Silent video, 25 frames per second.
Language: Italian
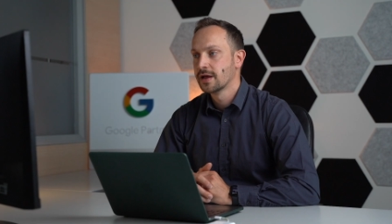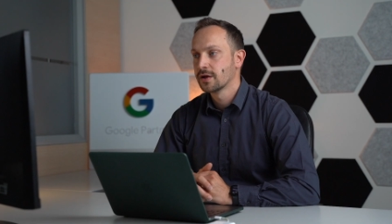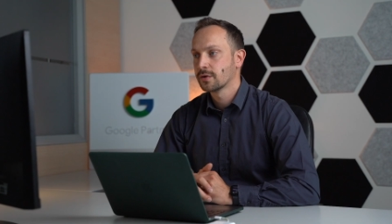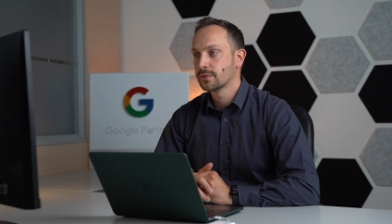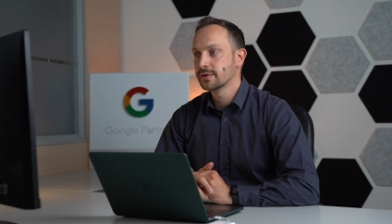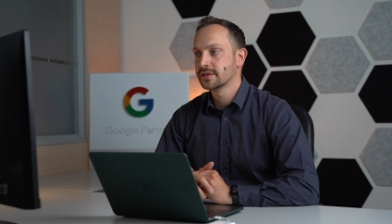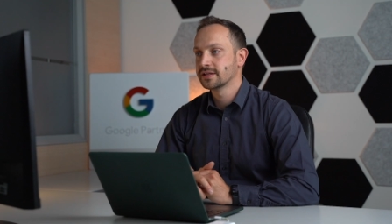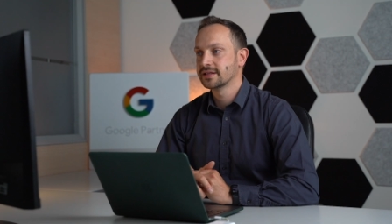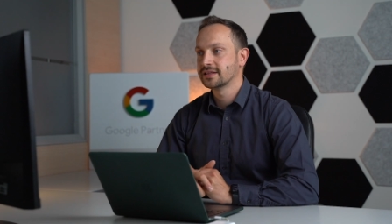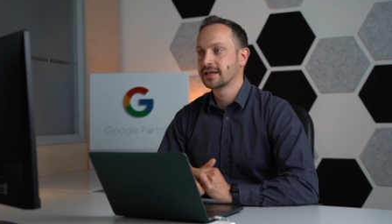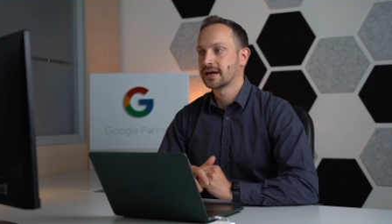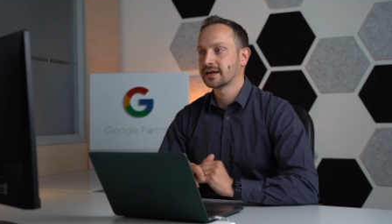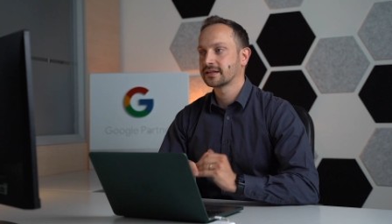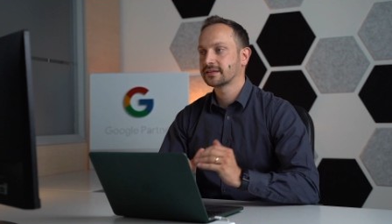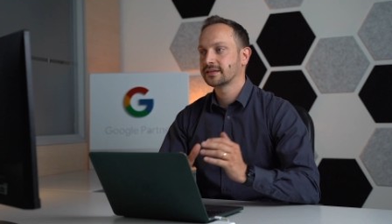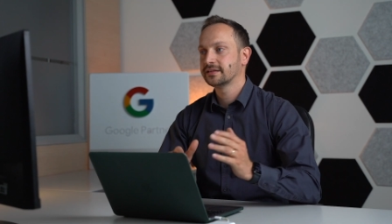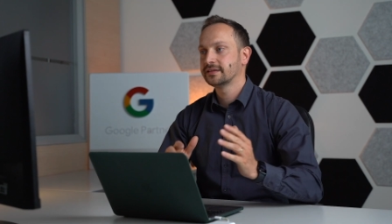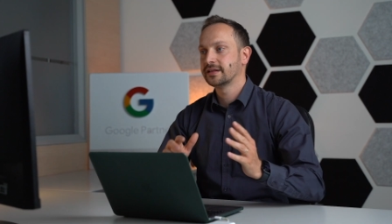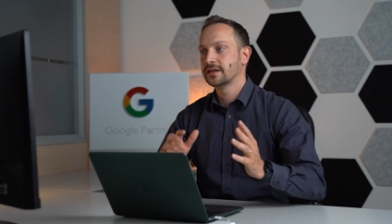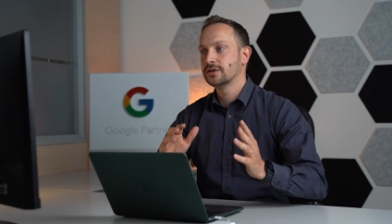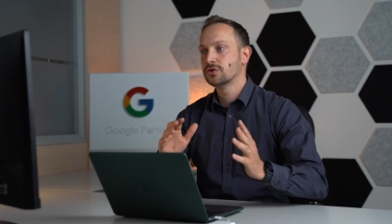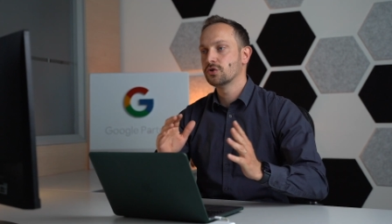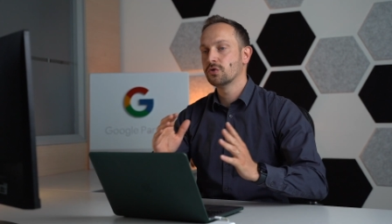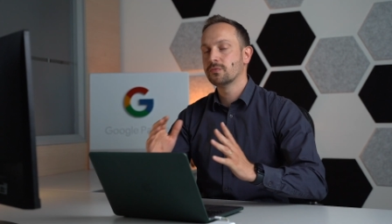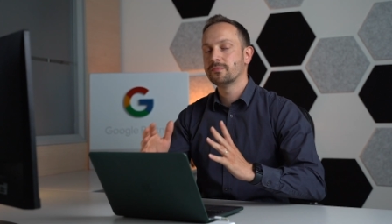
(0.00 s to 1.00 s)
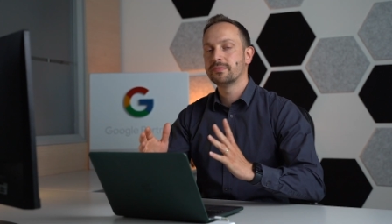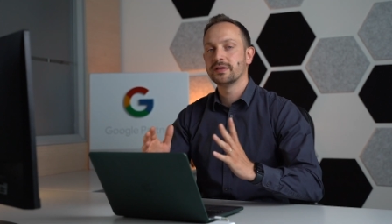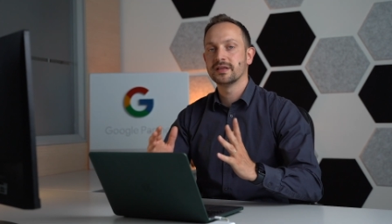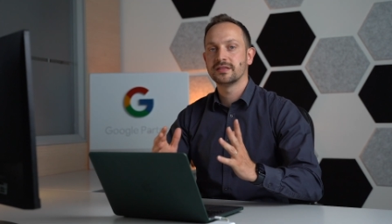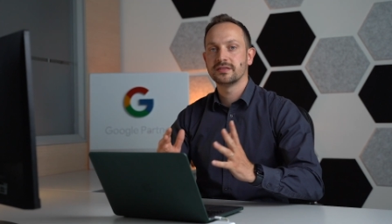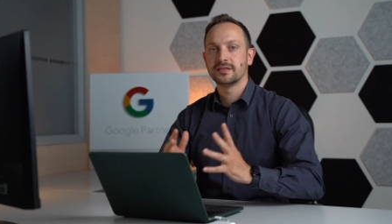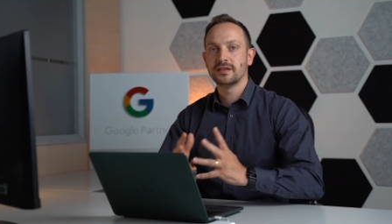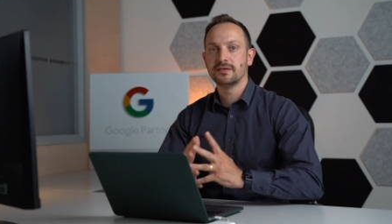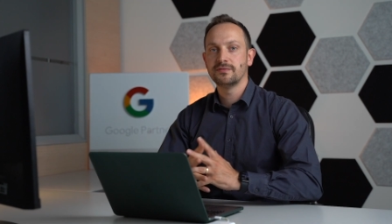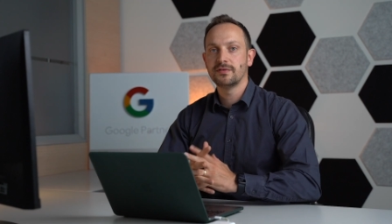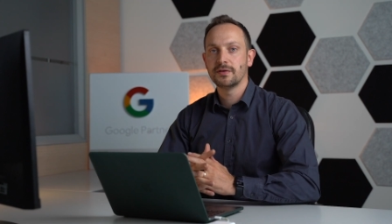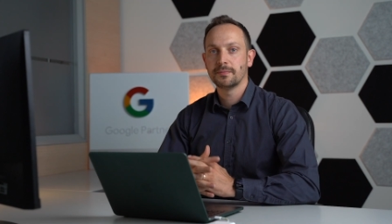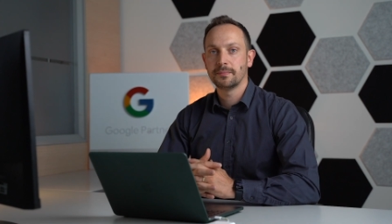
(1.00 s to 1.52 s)
Quindi darti degli
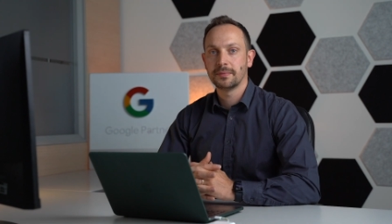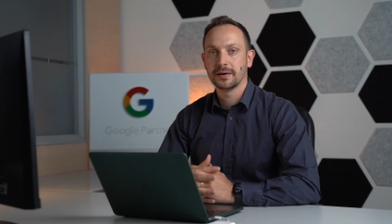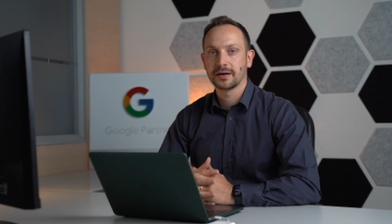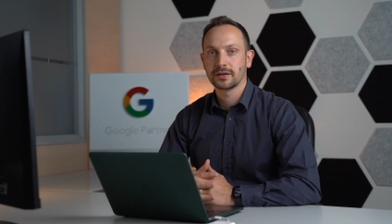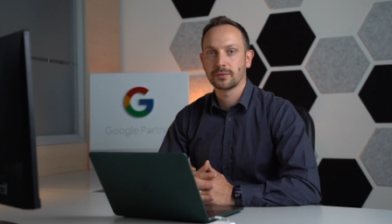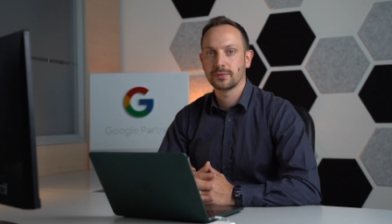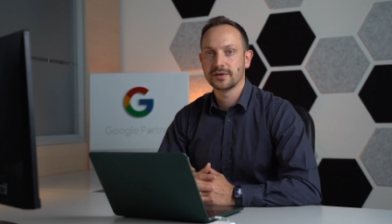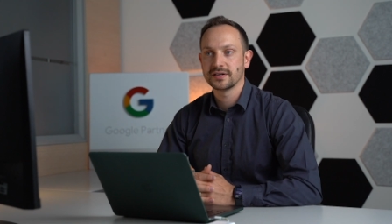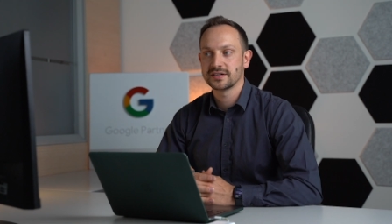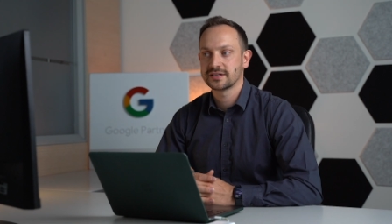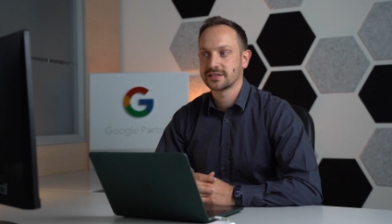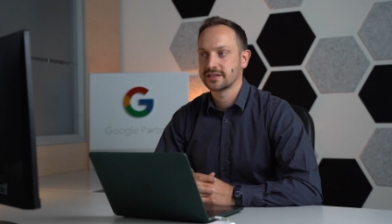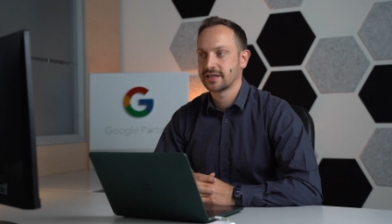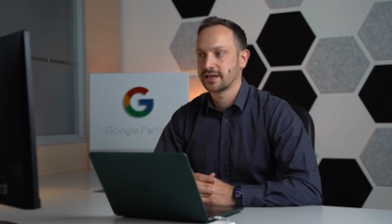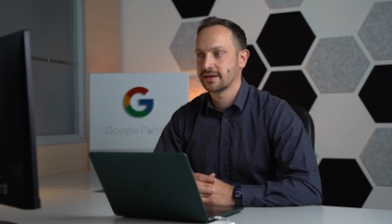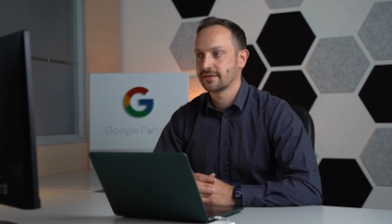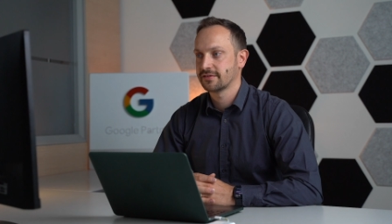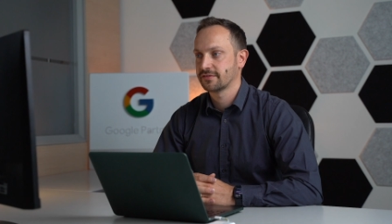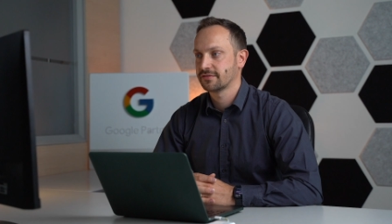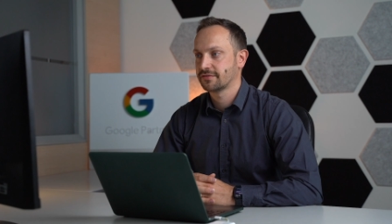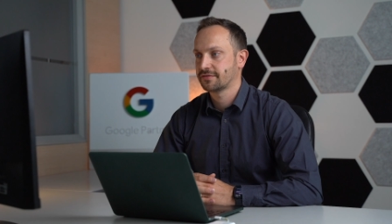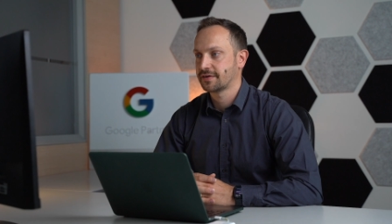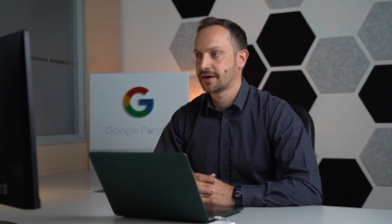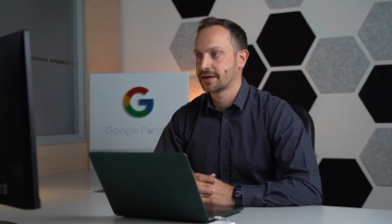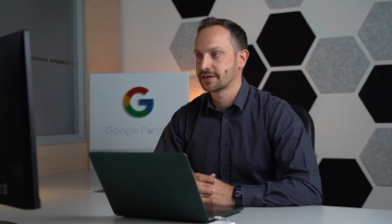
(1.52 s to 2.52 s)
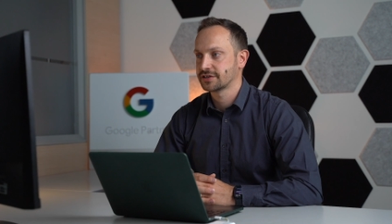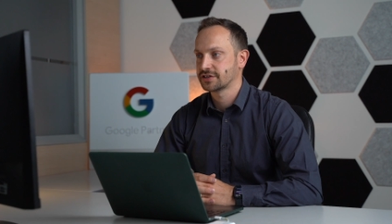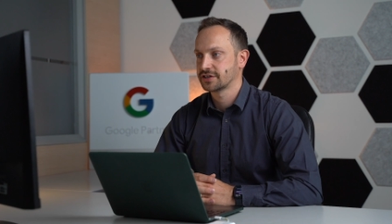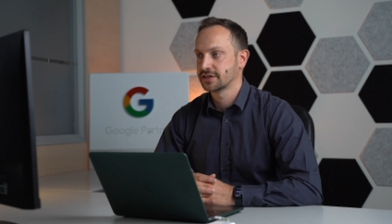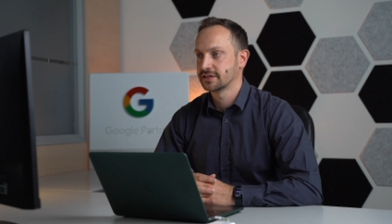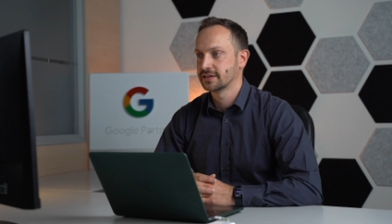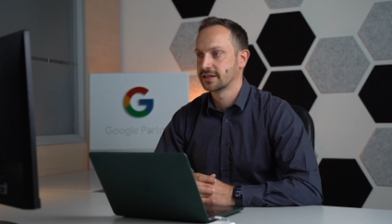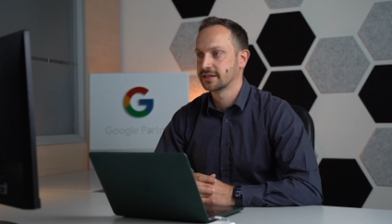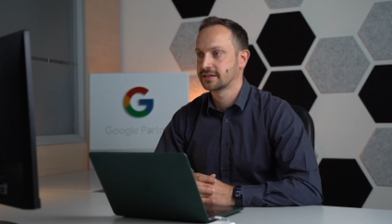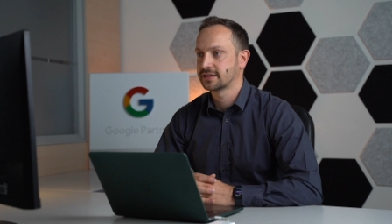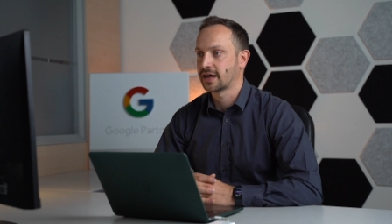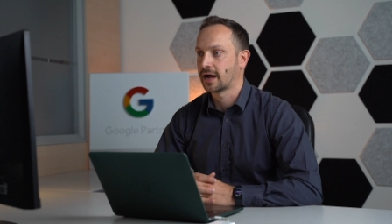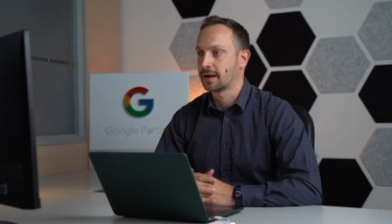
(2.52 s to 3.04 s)
obiettivi per queste fasce
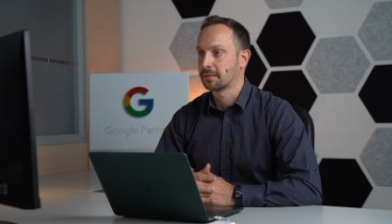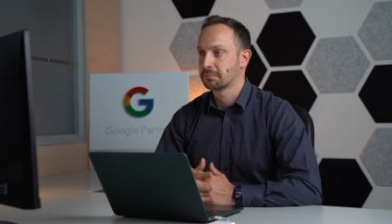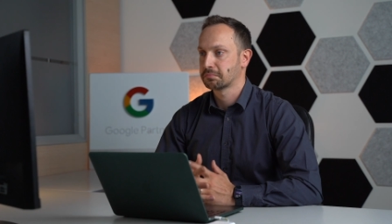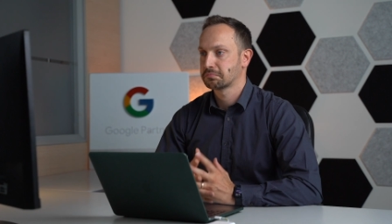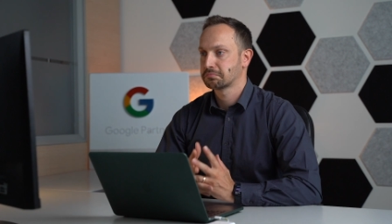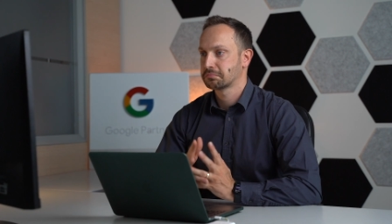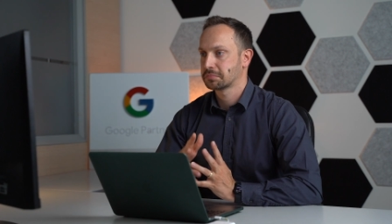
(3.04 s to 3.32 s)
d'età.